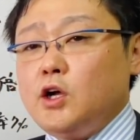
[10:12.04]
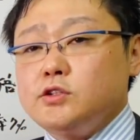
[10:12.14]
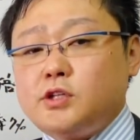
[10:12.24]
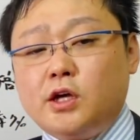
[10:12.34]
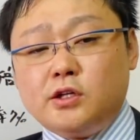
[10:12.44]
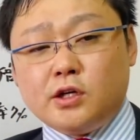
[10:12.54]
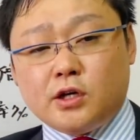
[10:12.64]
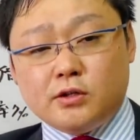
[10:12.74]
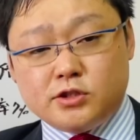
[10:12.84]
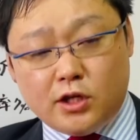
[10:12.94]
全員家
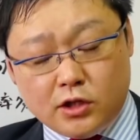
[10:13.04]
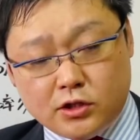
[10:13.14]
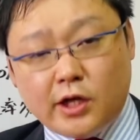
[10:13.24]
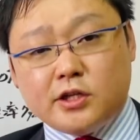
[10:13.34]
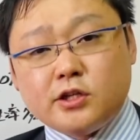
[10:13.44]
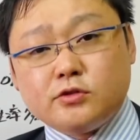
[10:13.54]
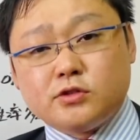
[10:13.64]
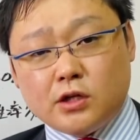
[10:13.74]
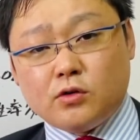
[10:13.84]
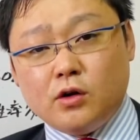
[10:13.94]
から絶対出てく
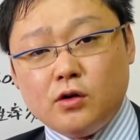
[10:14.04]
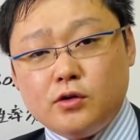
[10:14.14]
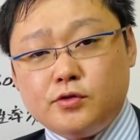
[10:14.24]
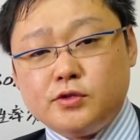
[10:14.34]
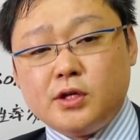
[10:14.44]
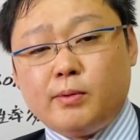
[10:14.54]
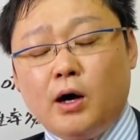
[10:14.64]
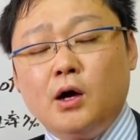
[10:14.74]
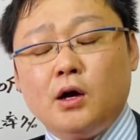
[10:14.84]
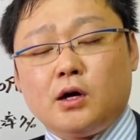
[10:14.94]
るなというふうに言え
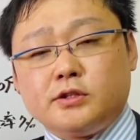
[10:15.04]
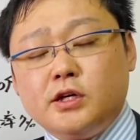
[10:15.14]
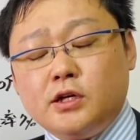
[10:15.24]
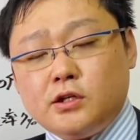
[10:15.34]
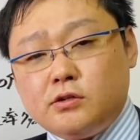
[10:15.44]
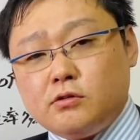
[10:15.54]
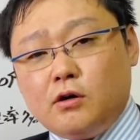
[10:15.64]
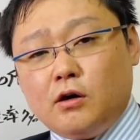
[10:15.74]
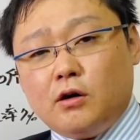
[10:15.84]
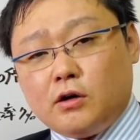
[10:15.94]
ば家庭内で
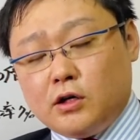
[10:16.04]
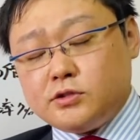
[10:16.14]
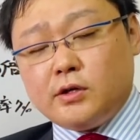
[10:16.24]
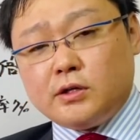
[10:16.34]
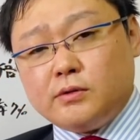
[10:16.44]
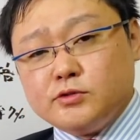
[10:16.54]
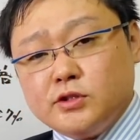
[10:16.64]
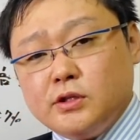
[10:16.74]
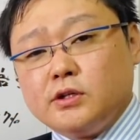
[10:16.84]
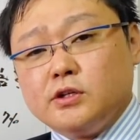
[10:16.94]
の感染はあるかもし
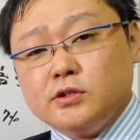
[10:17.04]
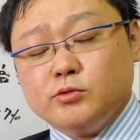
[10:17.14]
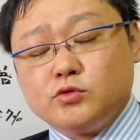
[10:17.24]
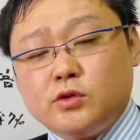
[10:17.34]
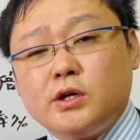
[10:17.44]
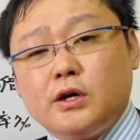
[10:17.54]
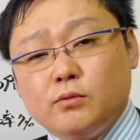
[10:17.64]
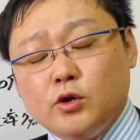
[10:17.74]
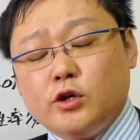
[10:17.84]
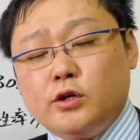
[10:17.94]
れないけれどもそれ以外の
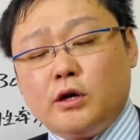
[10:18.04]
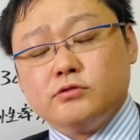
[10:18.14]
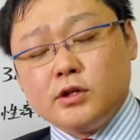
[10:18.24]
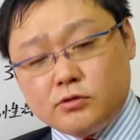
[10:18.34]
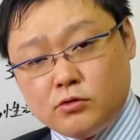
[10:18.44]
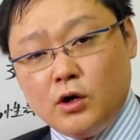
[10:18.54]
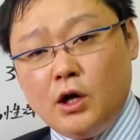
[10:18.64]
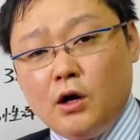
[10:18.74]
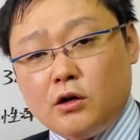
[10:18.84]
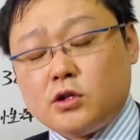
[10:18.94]
ものはなくなると
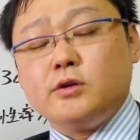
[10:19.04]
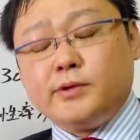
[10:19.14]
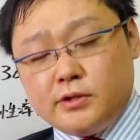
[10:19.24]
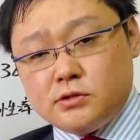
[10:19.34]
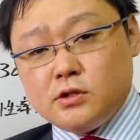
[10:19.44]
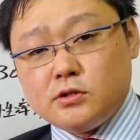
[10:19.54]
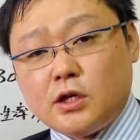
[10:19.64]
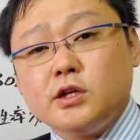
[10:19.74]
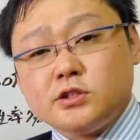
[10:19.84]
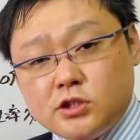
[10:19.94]
当たり前です
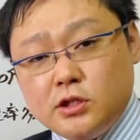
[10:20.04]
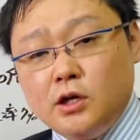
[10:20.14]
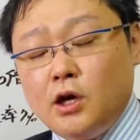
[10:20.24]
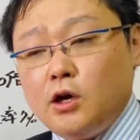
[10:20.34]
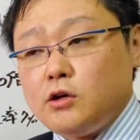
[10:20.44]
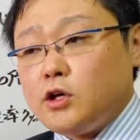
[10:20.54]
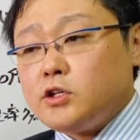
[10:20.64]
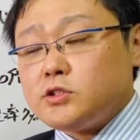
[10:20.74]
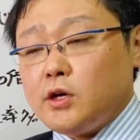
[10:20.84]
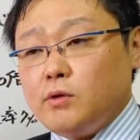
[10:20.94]
ただし経
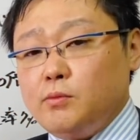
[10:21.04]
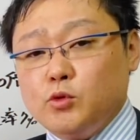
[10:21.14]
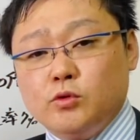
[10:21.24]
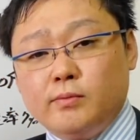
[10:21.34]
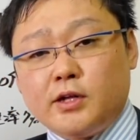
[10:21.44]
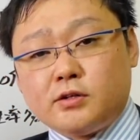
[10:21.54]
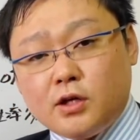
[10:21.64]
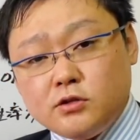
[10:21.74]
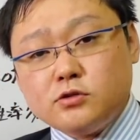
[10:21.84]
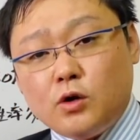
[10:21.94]
済はもう
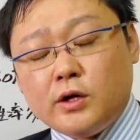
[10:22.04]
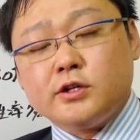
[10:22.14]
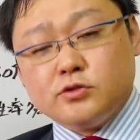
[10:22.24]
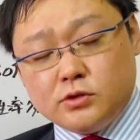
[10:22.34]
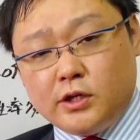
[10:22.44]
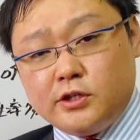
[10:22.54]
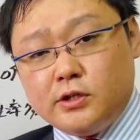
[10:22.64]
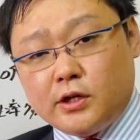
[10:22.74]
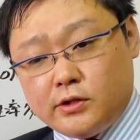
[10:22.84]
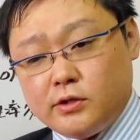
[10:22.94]
全く動かない状態に
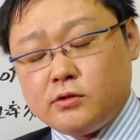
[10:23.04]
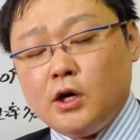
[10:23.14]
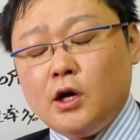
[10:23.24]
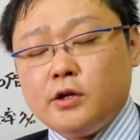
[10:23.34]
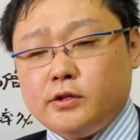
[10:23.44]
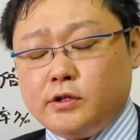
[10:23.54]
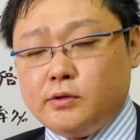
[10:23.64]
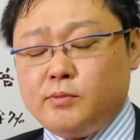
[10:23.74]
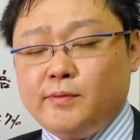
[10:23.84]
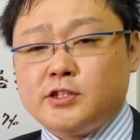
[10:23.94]
なっていく
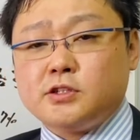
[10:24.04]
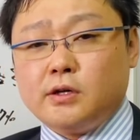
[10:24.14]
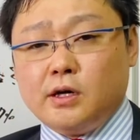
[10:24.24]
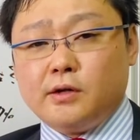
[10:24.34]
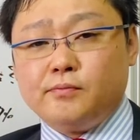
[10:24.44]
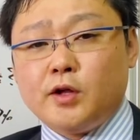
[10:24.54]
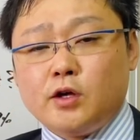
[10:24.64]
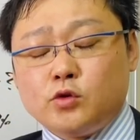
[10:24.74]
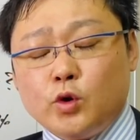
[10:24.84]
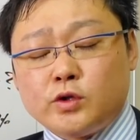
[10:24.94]
で見ましたら
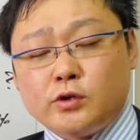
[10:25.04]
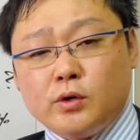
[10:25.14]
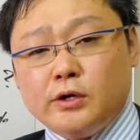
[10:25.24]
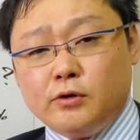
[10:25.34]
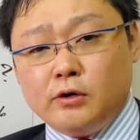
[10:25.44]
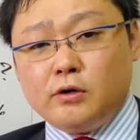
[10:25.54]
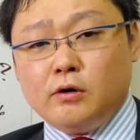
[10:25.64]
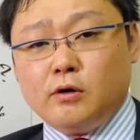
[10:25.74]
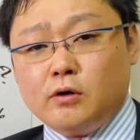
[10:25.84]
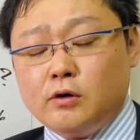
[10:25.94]
トヨタとか
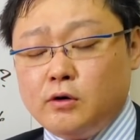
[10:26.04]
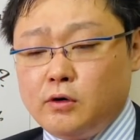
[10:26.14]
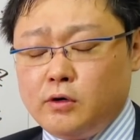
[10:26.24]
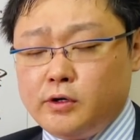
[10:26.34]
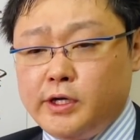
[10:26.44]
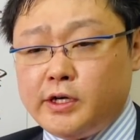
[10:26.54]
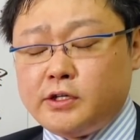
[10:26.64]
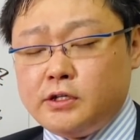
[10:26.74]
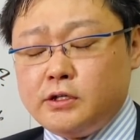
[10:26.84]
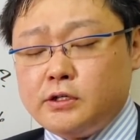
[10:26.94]
の利
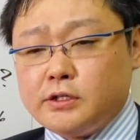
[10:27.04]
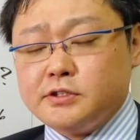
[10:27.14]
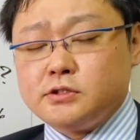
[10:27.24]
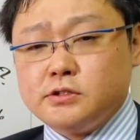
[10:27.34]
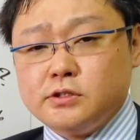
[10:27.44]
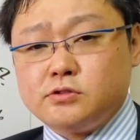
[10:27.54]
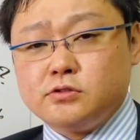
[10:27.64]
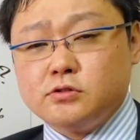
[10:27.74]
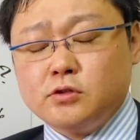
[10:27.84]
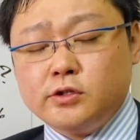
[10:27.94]
益がですね
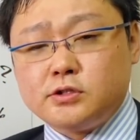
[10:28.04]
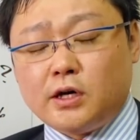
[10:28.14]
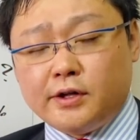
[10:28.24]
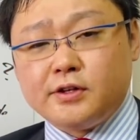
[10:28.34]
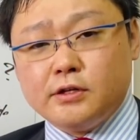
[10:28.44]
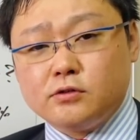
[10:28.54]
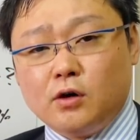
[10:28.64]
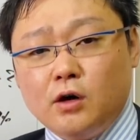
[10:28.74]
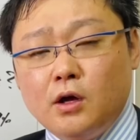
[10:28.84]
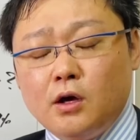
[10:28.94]
すごい下がっている
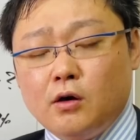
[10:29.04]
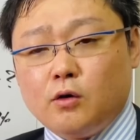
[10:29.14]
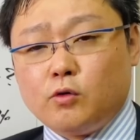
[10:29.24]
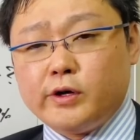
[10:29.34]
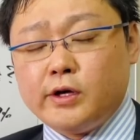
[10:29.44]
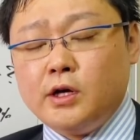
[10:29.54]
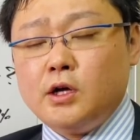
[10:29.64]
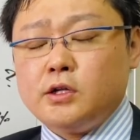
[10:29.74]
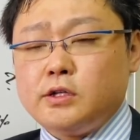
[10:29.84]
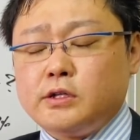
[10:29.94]
と。これ
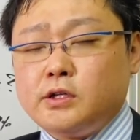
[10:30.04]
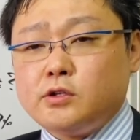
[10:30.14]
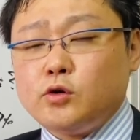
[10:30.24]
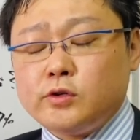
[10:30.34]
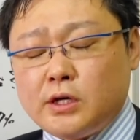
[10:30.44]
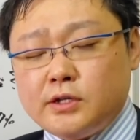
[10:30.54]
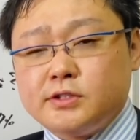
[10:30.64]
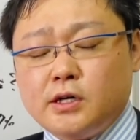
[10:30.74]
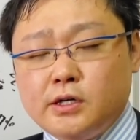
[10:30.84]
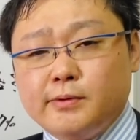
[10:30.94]
大体トヨタが
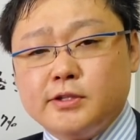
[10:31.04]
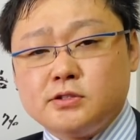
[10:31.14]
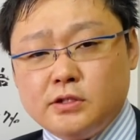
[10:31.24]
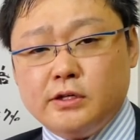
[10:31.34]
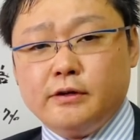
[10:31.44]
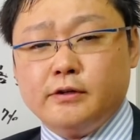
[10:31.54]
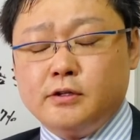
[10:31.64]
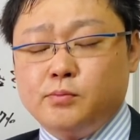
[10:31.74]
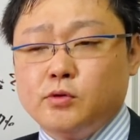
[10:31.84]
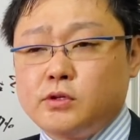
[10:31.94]
下がればですね
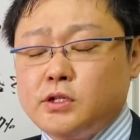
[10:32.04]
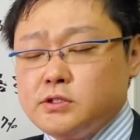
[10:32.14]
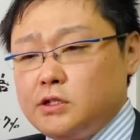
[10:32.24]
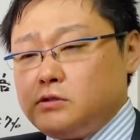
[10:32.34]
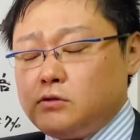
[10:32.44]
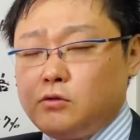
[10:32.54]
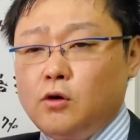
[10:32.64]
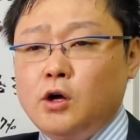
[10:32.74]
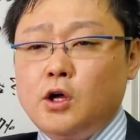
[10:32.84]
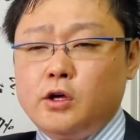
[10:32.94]
日本の経済っていうのは
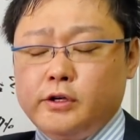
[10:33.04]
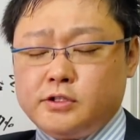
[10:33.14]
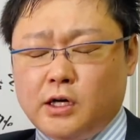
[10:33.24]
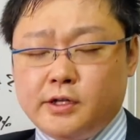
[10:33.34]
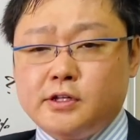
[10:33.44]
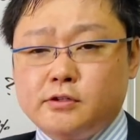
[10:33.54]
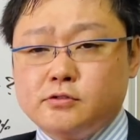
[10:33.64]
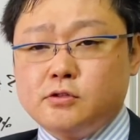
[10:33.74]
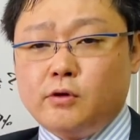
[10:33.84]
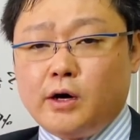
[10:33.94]
こう下がってい
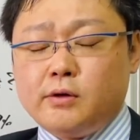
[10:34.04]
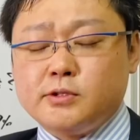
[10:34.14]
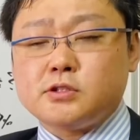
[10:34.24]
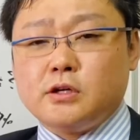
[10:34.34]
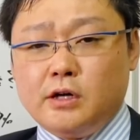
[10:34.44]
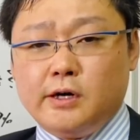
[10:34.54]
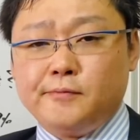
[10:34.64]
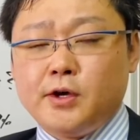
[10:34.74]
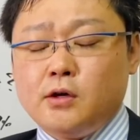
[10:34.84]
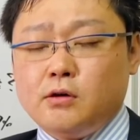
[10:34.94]
くっていうのは分かりますから
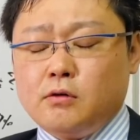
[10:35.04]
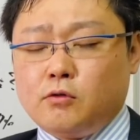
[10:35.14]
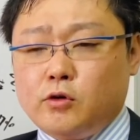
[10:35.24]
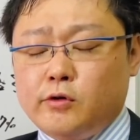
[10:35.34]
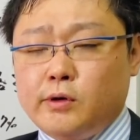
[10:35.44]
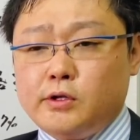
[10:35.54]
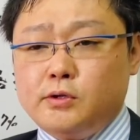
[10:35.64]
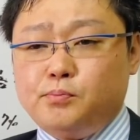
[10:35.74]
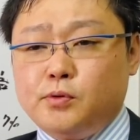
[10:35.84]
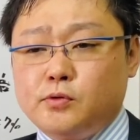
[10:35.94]
これは
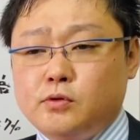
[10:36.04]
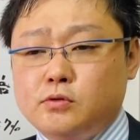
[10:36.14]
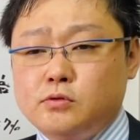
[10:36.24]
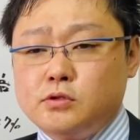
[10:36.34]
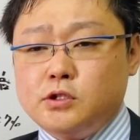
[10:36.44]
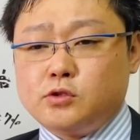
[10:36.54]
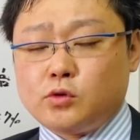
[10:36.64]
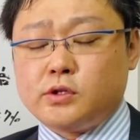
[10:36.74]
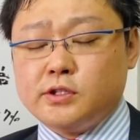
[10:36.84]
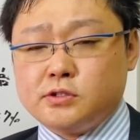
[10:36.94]
日本に
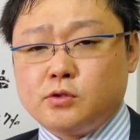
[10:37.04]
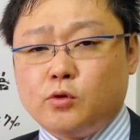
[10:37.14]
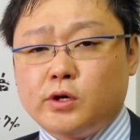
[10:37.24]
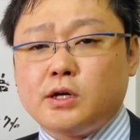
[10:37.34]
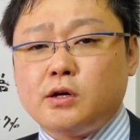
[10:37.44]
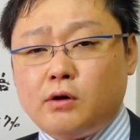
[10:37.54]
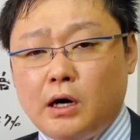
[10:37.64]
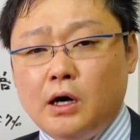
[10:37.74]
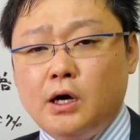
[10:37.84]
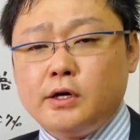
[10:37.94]
とってですねこれから
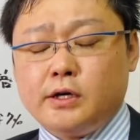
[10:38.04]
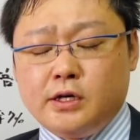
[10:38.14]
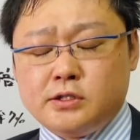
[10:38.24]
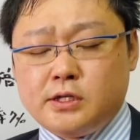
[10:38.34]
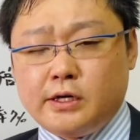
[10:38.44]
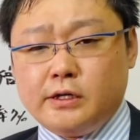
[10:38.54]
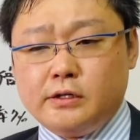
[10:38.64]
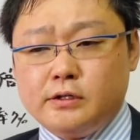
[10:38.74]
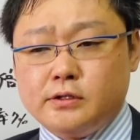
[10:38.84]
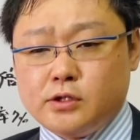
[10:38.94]
は経
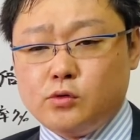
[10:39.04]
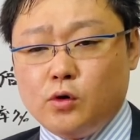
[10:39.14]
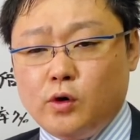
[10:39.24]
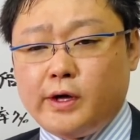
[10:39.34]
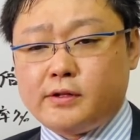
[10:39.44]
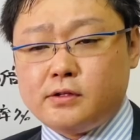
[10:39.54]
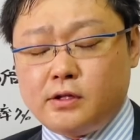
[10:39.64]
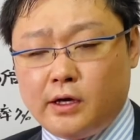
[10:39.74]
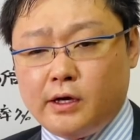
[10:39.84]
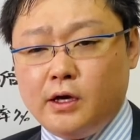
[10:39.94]
済でどうやっ
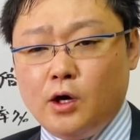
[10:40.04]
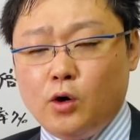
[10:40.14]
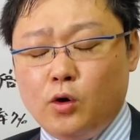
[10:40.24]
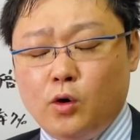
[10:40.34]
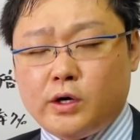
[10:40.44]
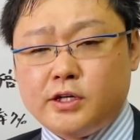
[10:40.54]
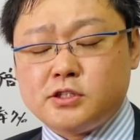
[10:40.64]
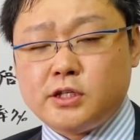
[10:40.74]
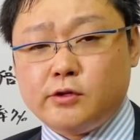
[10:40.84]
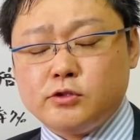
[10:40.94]
て崩壊
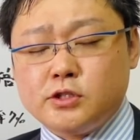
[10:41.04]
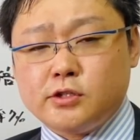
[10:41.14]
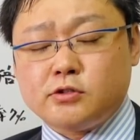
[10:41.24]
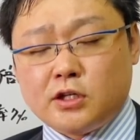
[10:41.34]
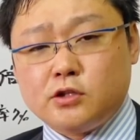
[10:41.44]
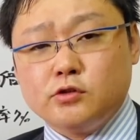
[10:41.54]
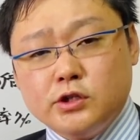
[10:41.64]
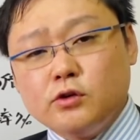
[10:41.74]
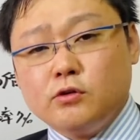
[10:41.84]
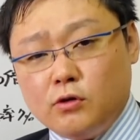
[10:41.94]
しないようにしていくかっていう
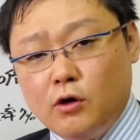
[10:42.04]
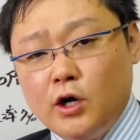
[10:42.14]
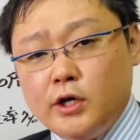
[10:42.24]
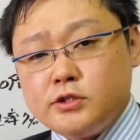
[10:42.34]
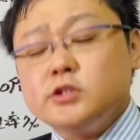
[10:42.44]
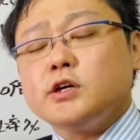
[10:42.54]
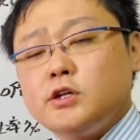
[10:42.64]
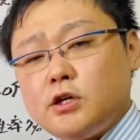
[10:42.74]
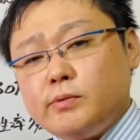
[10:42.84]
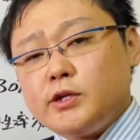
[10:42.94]
議論を真剣
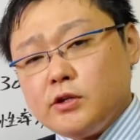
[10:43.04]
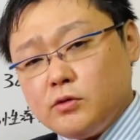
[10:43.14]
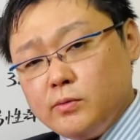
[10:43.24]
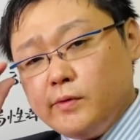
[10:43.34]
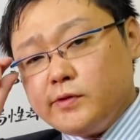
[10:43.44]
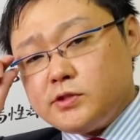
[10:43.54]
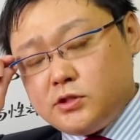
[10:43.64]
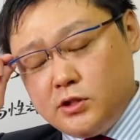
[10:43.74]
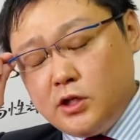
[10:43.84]
にやるべきだと思いますし